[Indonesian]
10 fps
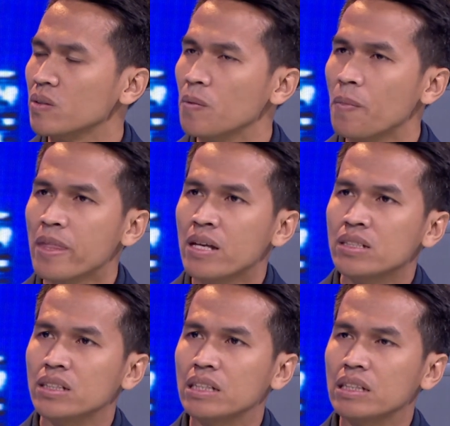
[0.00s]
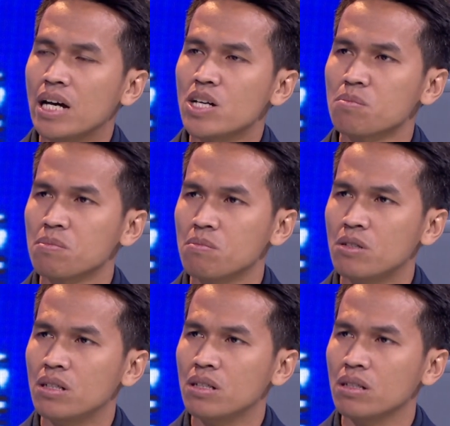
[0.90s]
Gitu. Hmm jadi kita harus
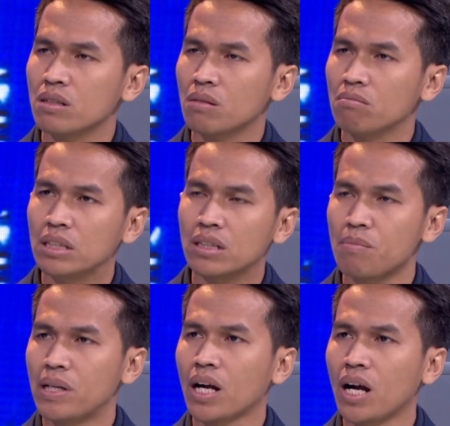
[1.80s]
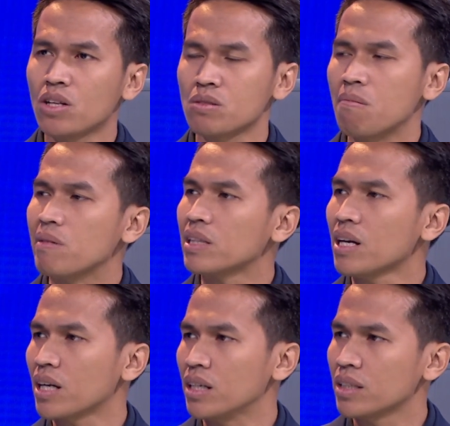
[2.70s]
Menteri Perdagangan harus
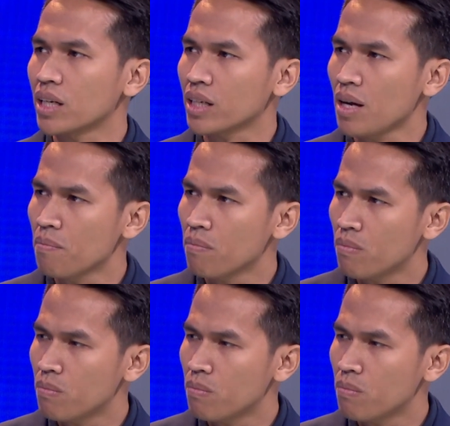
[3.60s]
memetakan kira-kira